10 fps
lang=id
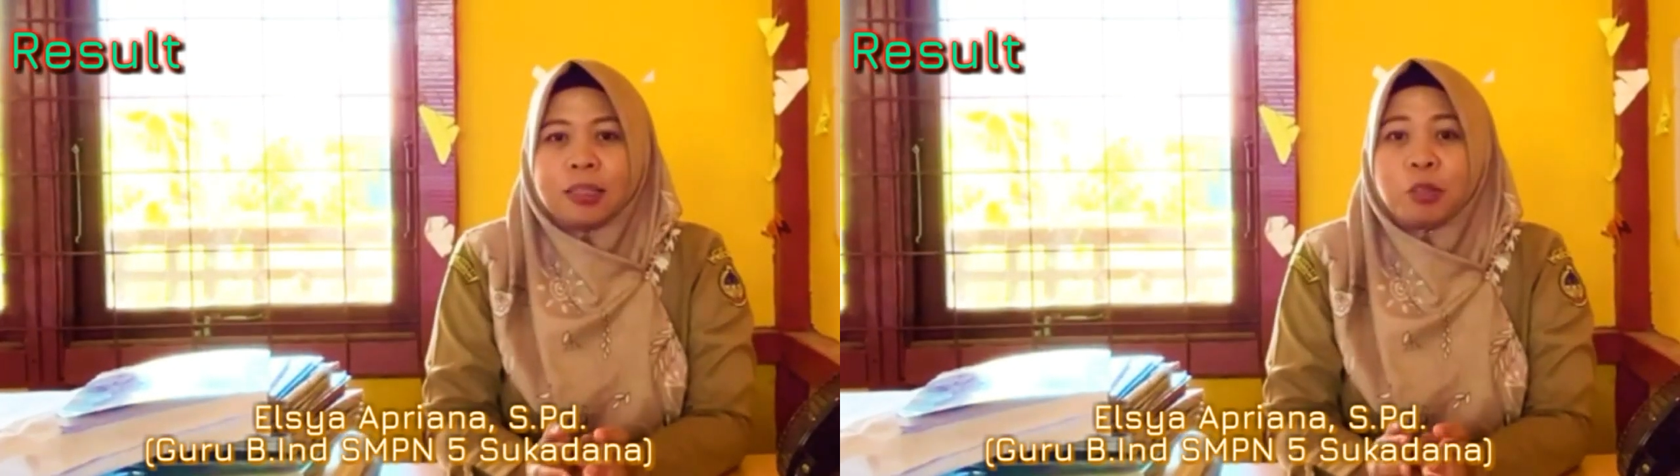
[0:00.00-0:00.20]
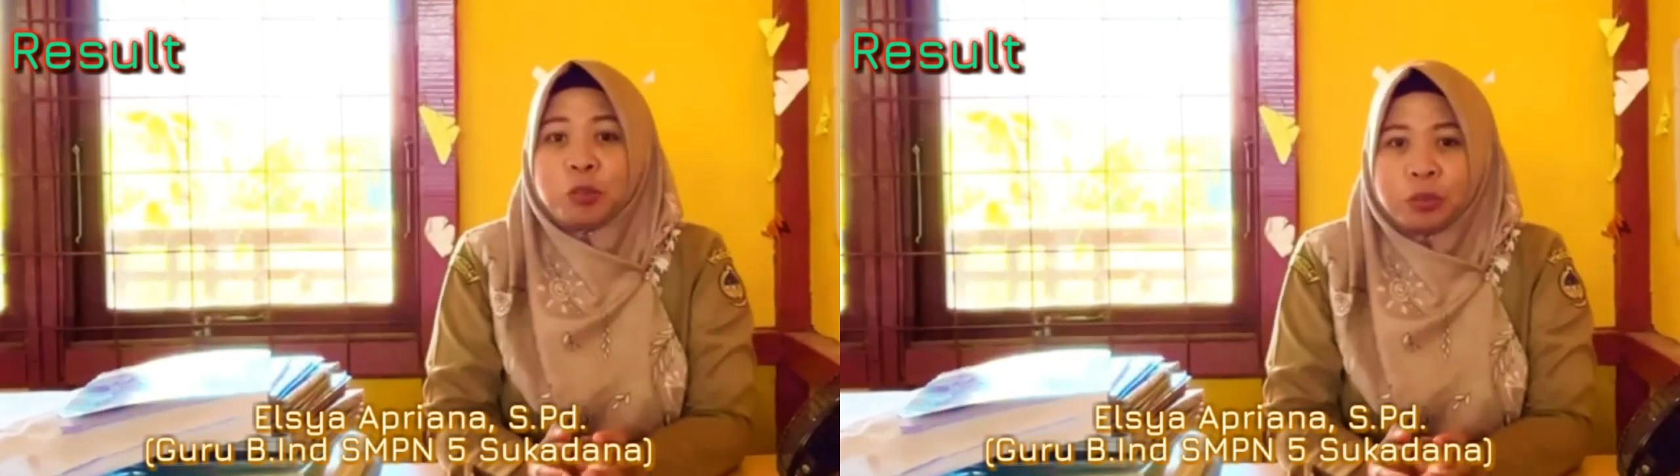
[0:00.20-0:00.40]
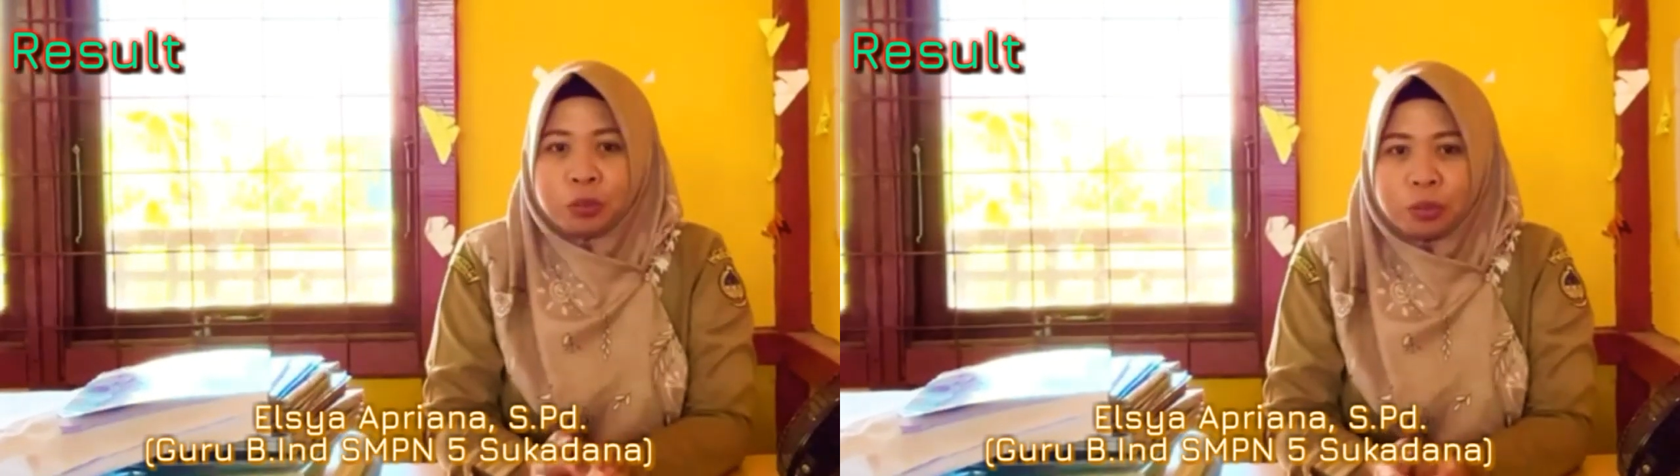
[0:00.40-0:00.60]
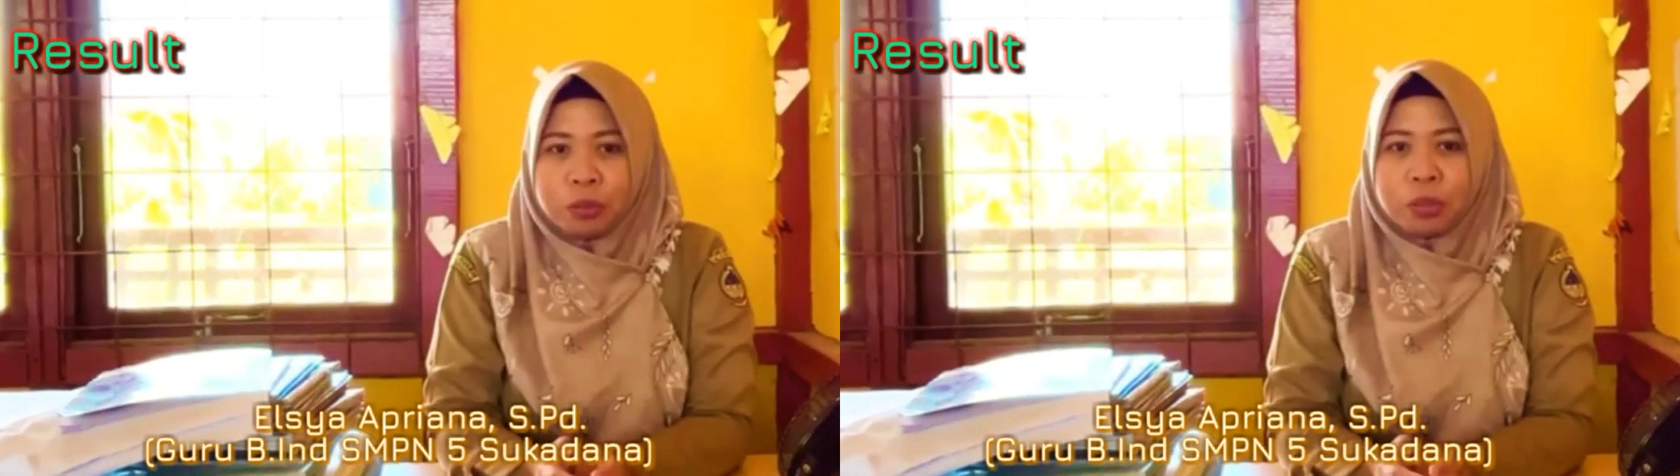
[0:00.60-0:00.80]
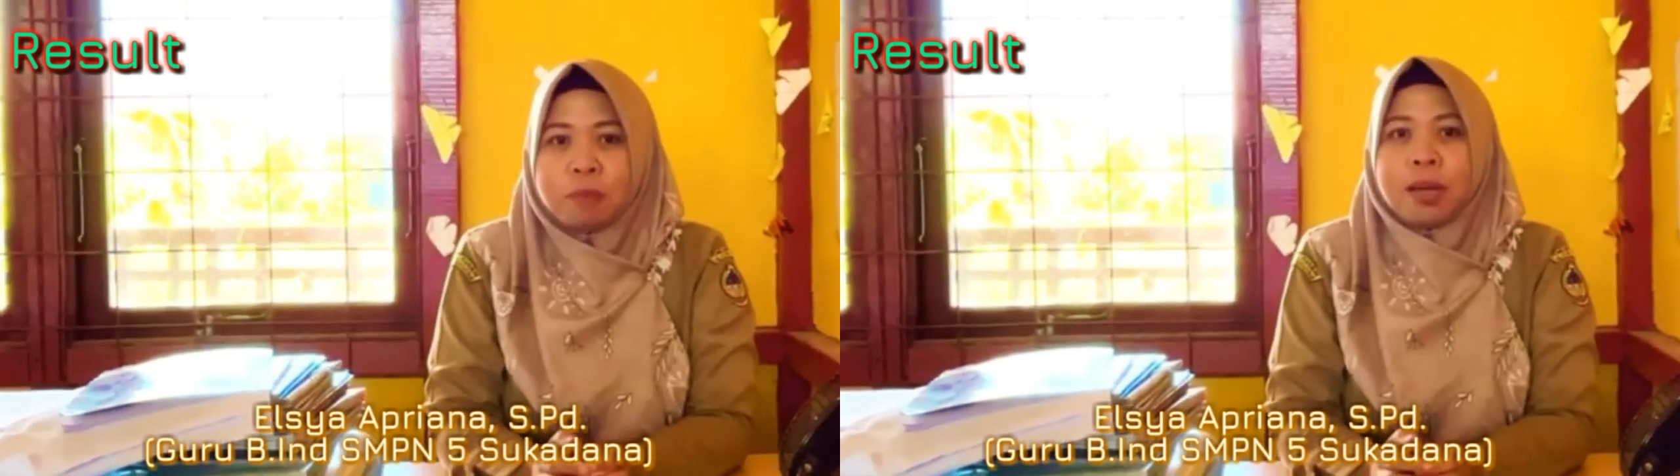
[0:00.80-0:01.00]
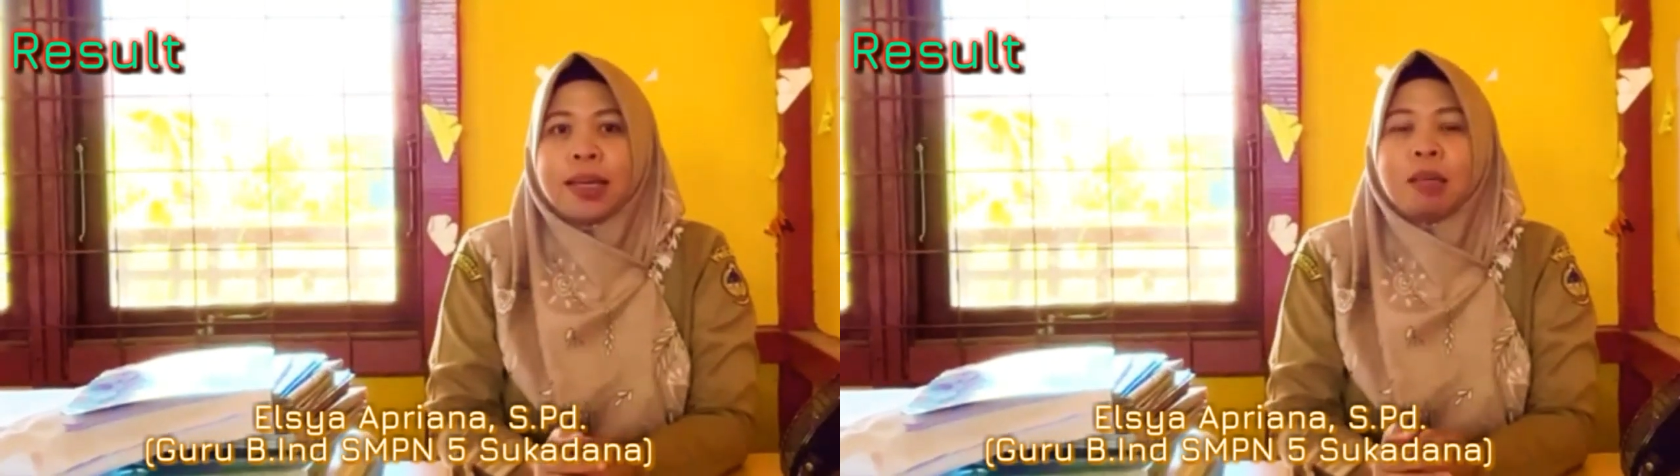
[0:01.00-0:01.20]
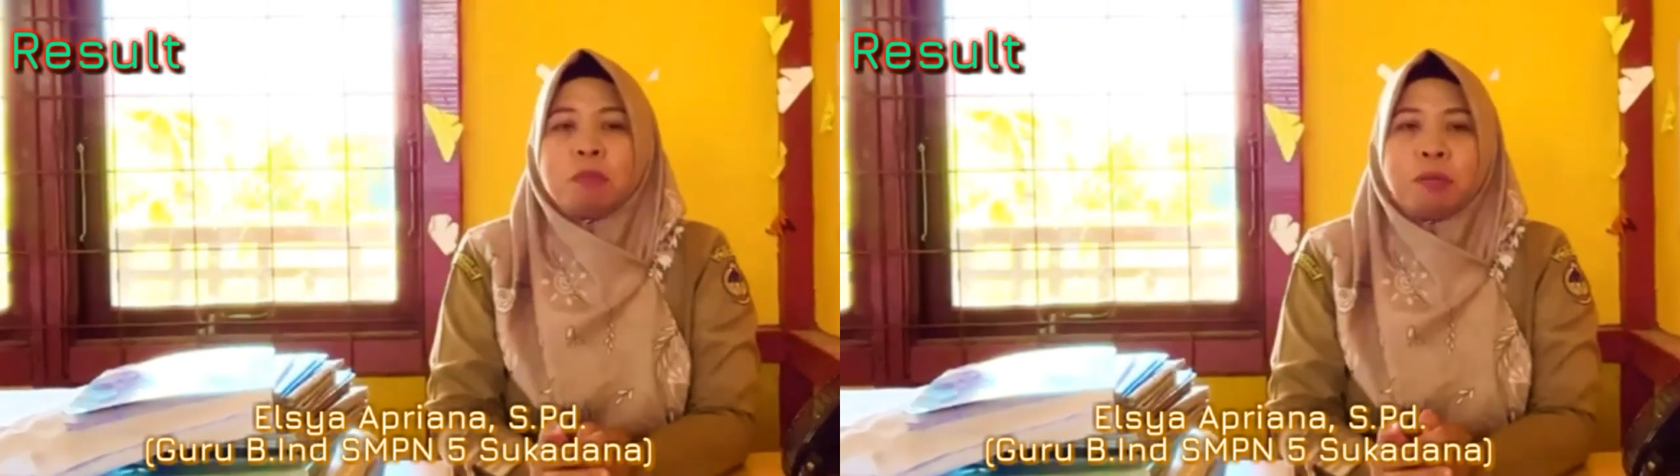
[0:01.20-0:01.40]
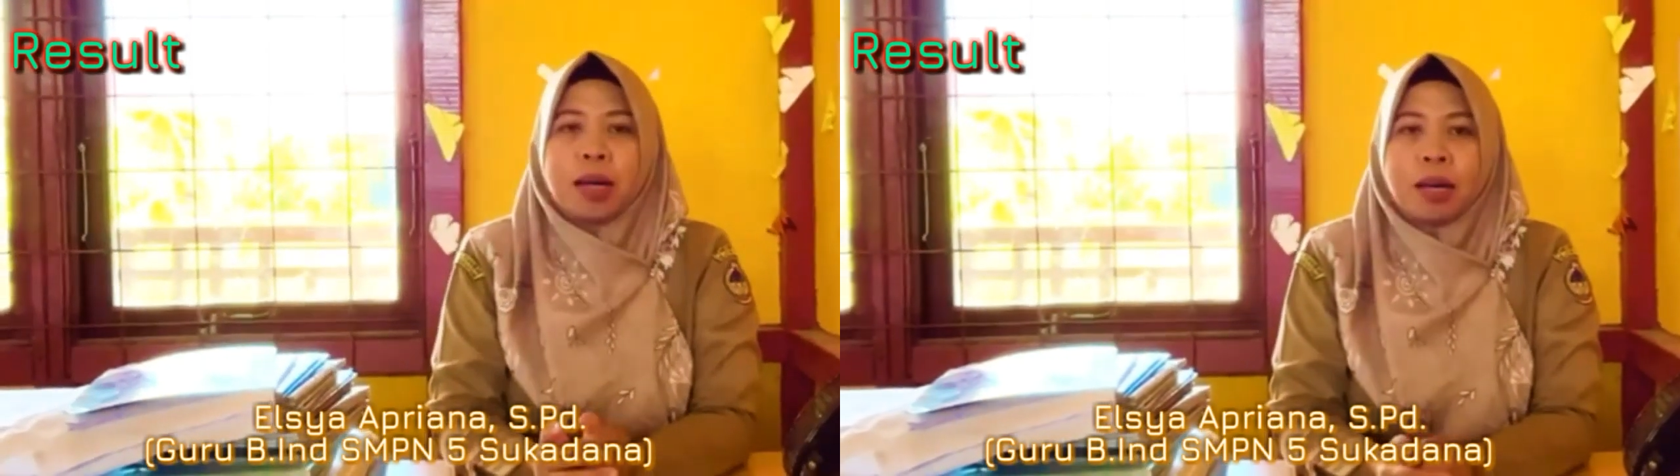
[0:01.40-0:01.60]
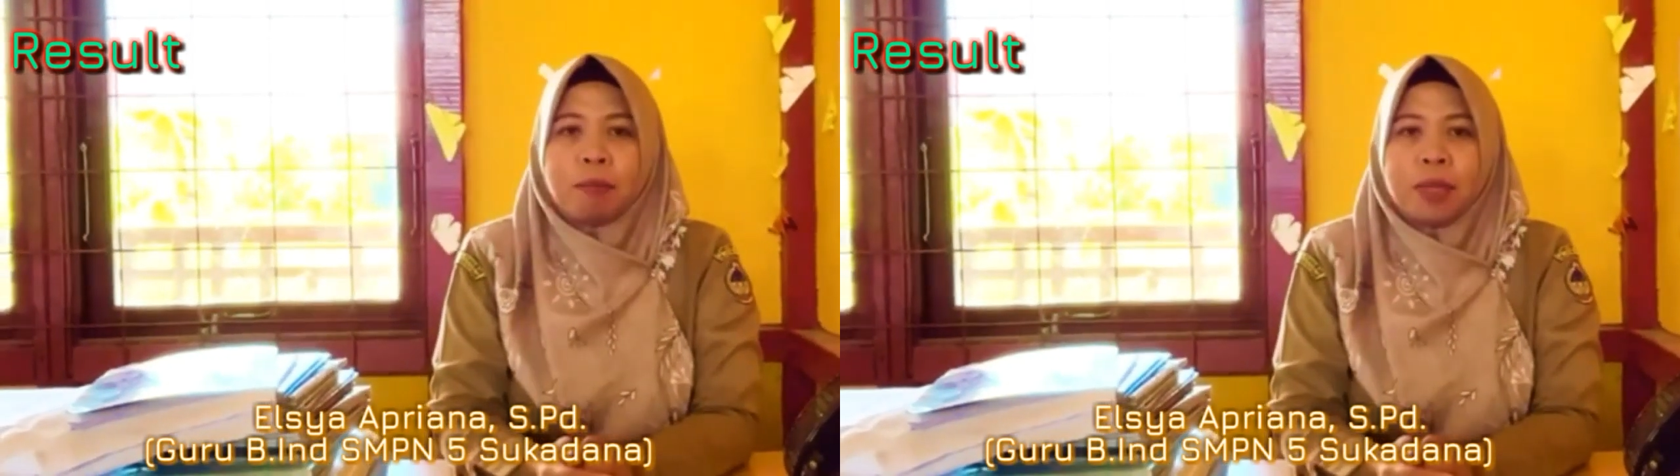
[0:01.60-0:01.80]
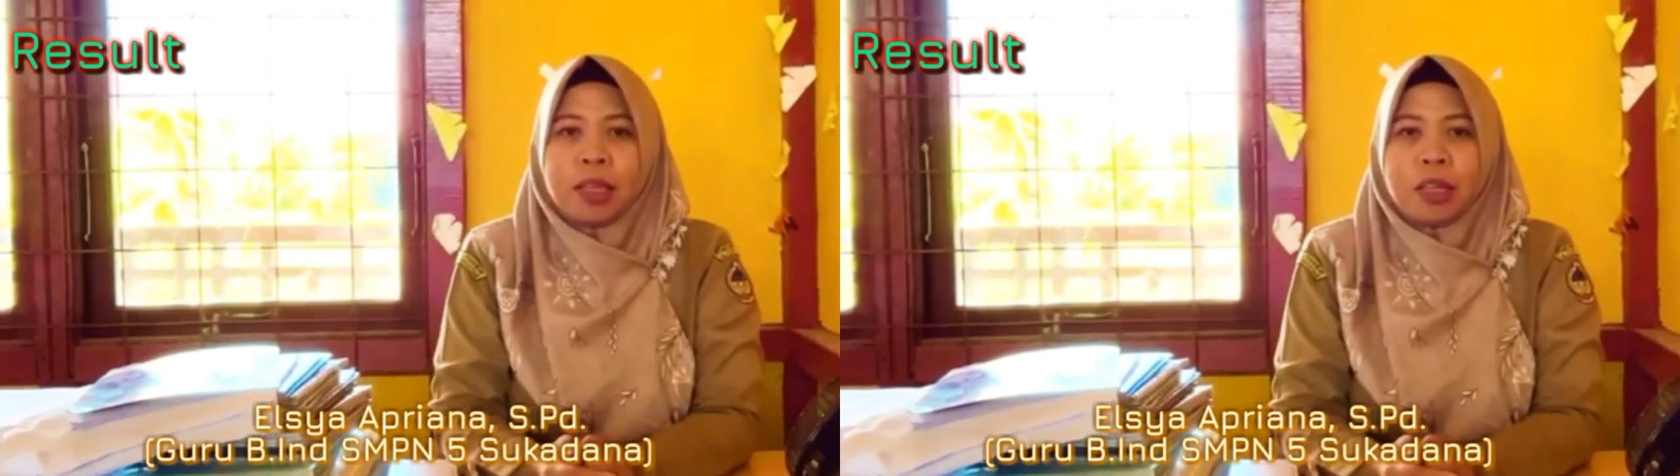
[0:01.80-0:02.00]
guru-guru semakin
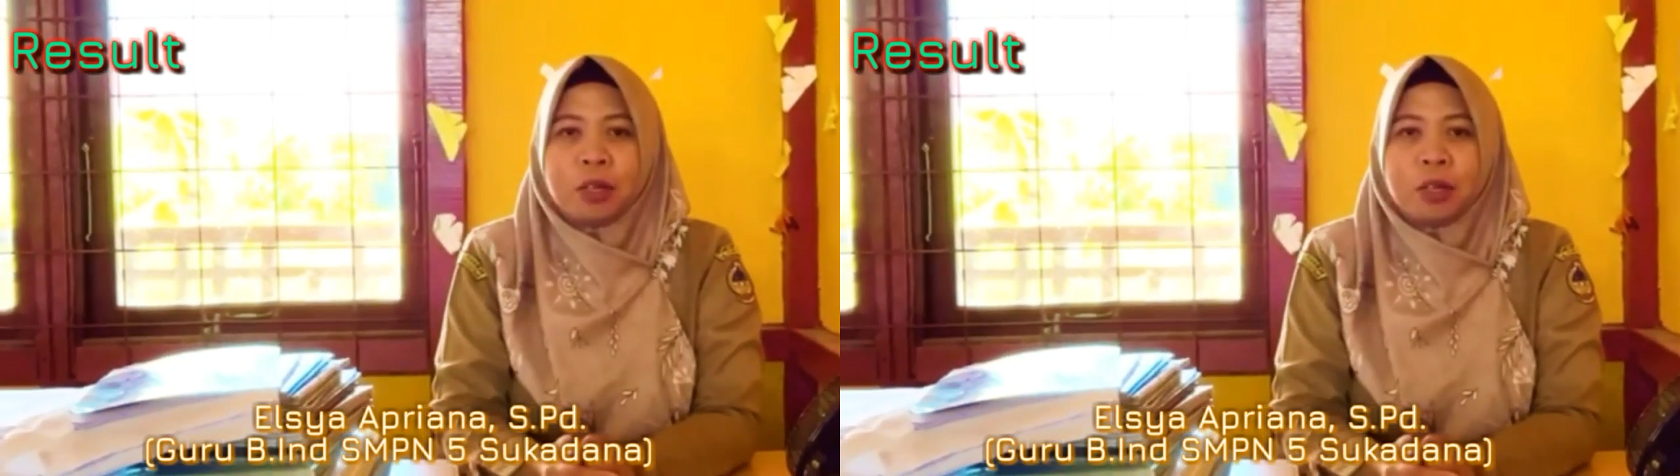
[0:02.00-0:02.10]
memahami